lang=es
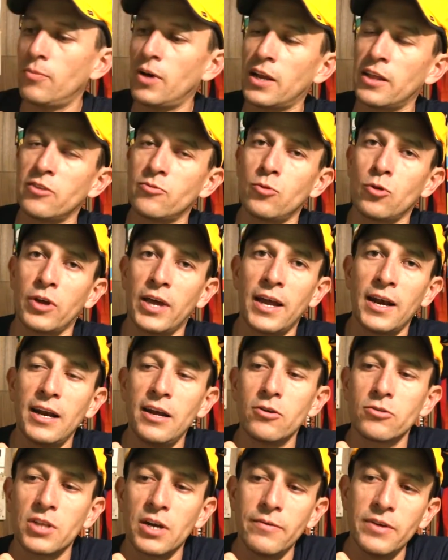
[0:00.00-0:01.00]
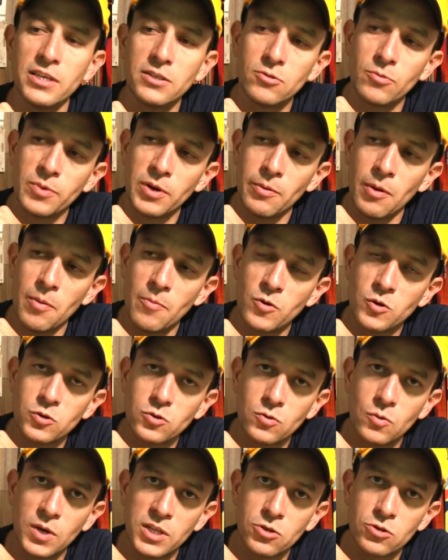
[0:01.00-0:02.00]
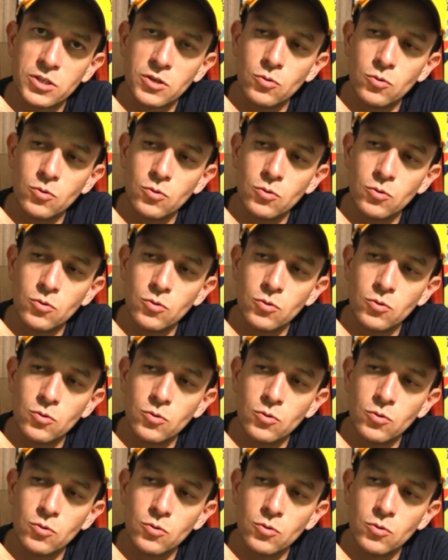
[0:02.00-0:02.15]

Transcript: Para desbloquearla otra vez, oprimimos 4